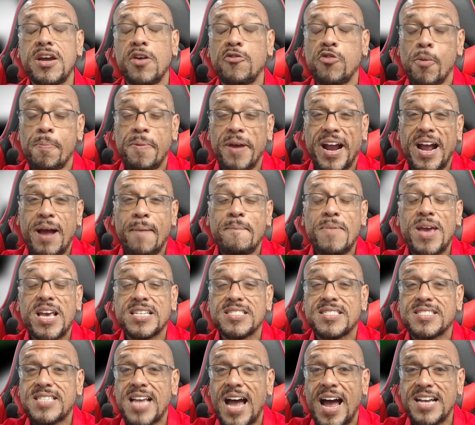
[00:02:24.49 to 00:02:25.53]
vou pegar
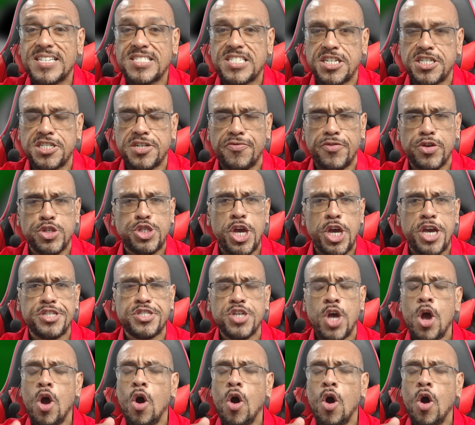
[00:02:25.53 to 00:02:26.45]
mensagens de vocês,